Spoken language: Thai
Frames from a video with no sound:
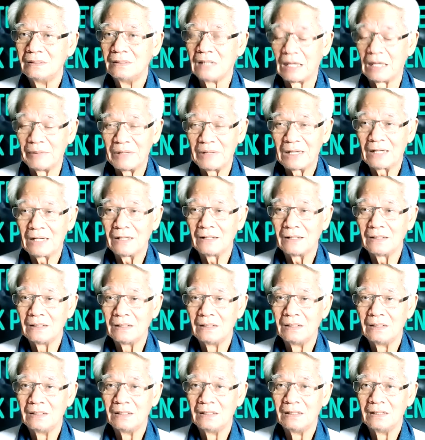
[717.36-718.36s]
เห็นไหม
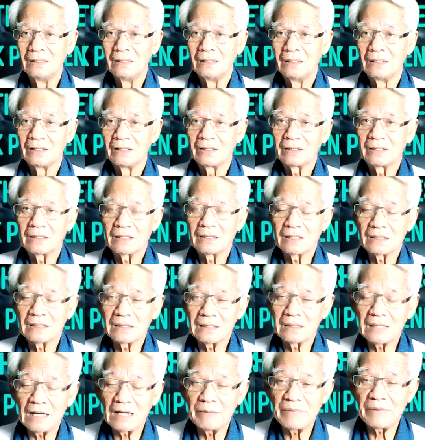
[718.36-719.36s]

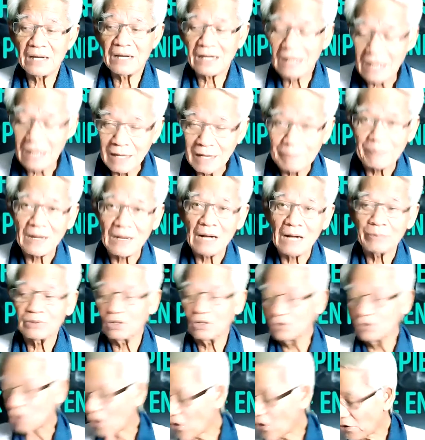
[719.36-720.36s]
ถ้าไม่กล้าปราบก็
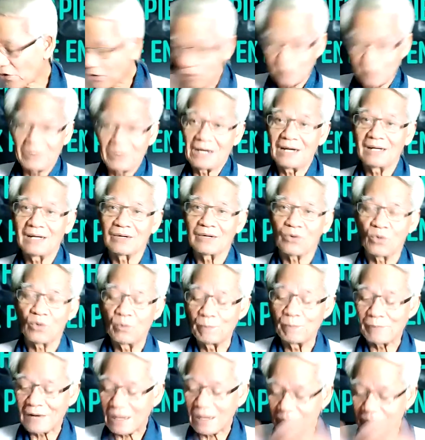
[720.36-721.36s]
ต้องถอยออกมาก
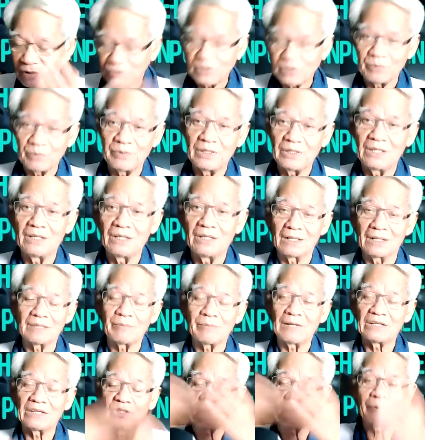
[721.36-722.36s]
ลุ่มปราบเขาจะมีรัฐ
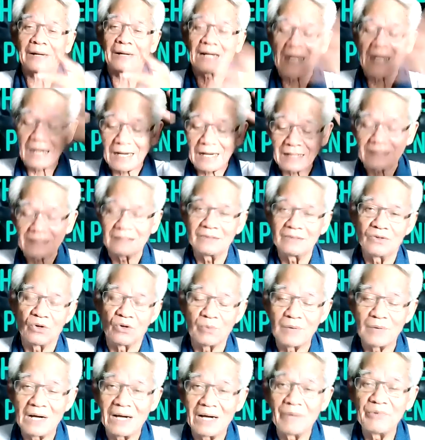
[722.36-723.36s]
บาลต้องประกาศออ
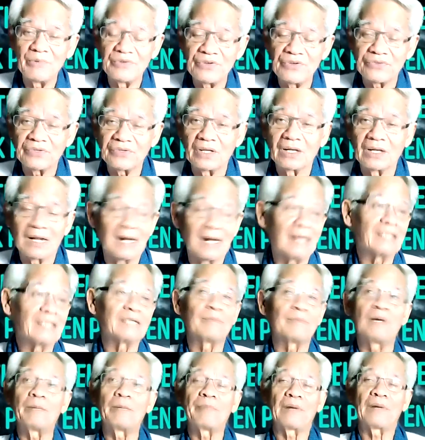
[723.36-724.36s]
กมามันจะเจ็ดใคร
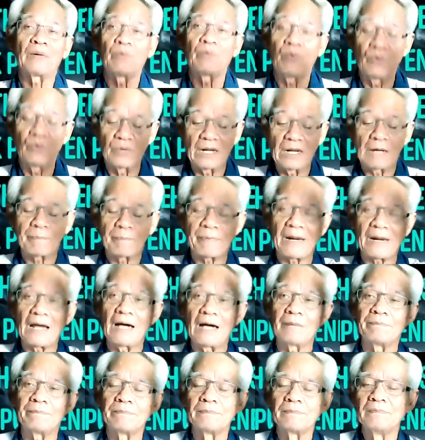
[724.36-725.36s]
จะมาเป็นผู้นักป
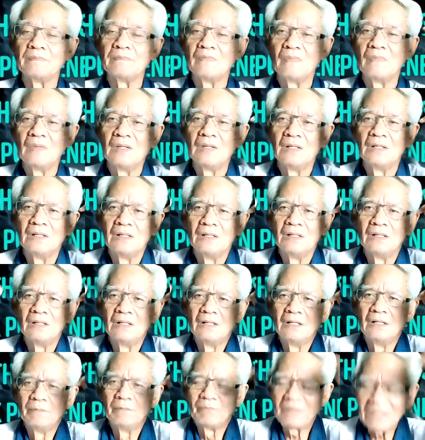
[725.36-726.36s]
ราบ
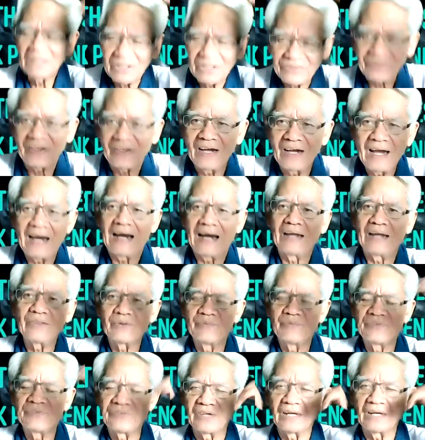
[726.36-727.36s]
มันจะเสียหาย
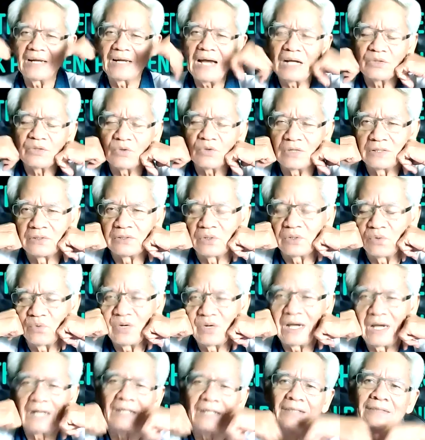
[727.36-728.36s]
แต่มันเสียหน้าตรงนี้จะรู้
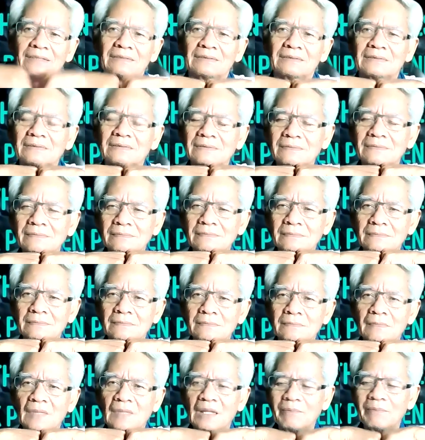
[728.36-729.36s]
นะ
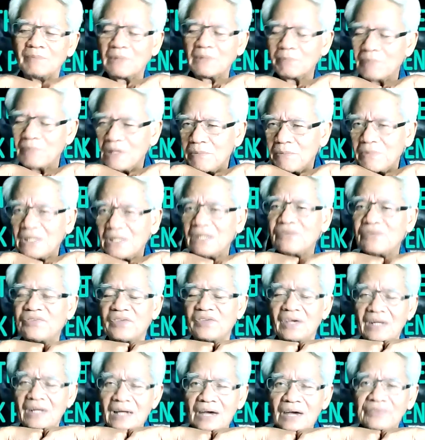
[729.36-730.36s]
มันไม่มี
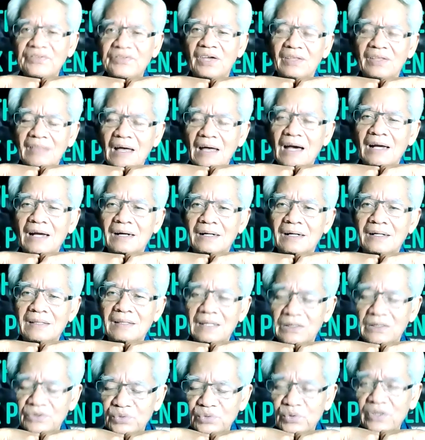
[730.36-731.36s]
เสียหน้าเสียตาเลย
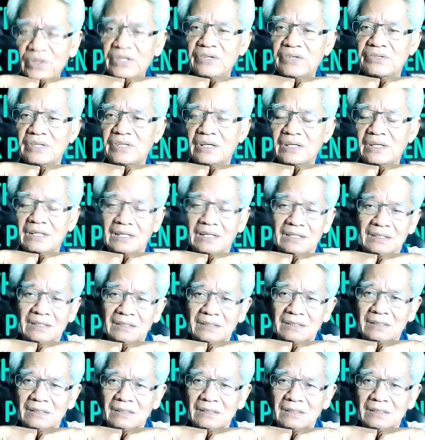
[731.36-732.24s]
ถ้าช่วยจริงๆเนี่ย